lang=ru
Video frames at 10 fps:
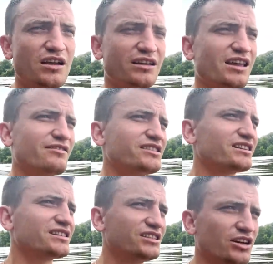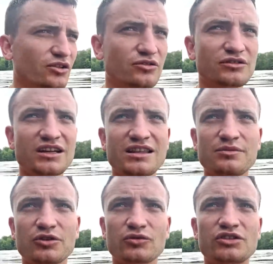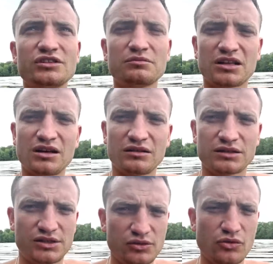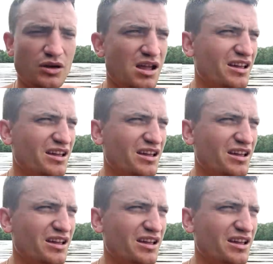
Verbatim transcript: я всех сделаю, я там крутил, мотал тигу,